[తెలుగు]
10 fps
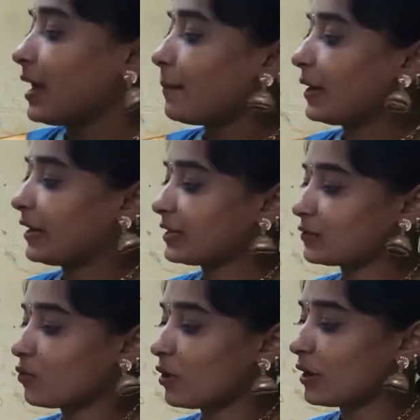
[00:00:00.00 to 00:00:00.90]
ఇలా
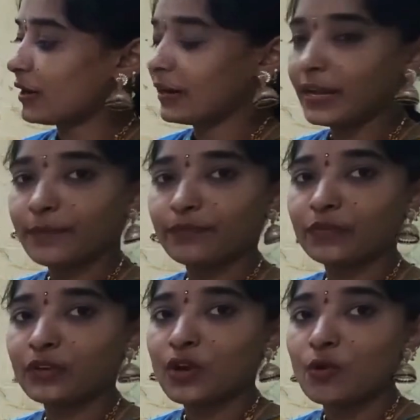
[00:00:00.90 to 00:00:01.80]
పెట్టేసుకోవాలండి
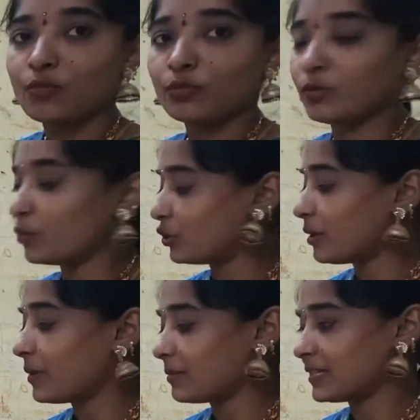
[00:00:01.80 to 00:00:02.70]

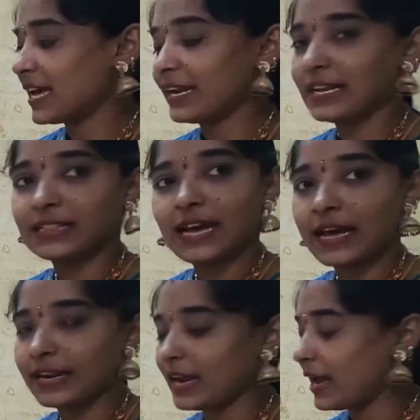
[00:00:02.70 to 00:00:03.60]
మొత్తం మనం శారీ అంతా
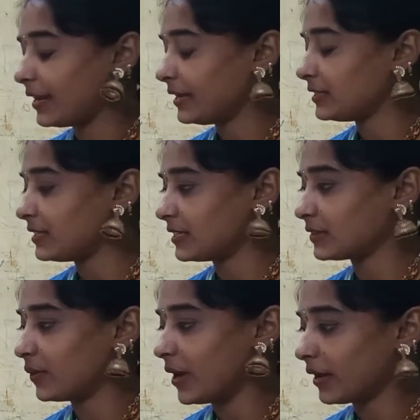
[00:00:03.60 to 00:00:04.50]
అరేంజ్
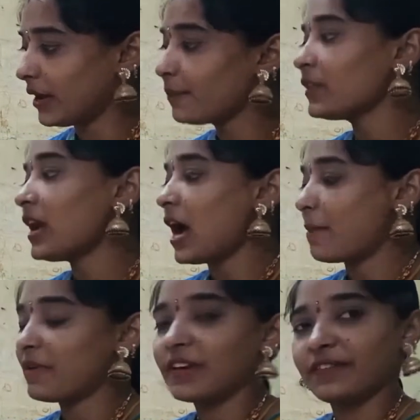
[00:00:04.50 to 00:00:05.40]
చేసుకున్నాక
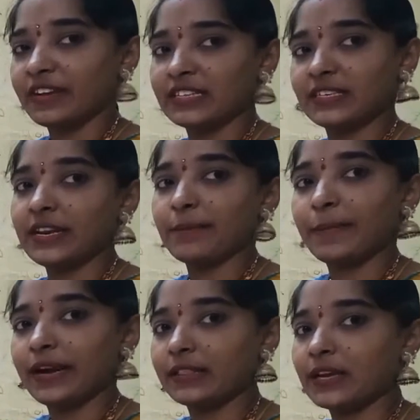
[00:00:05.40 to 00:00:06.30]
అమ్మవారి ఫేస్ని
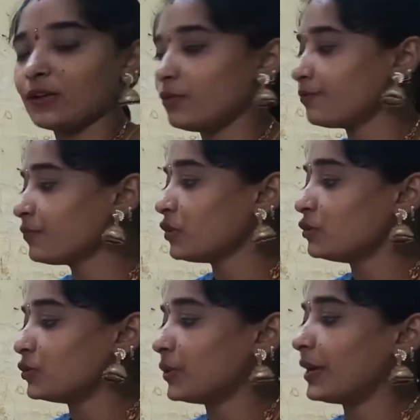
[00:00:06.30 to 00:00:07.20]
నేను పెడతాను
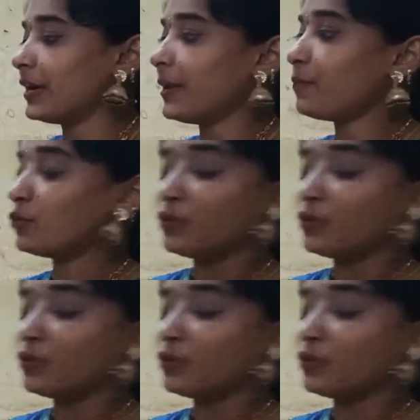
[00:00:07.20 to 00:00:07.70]
చూడండి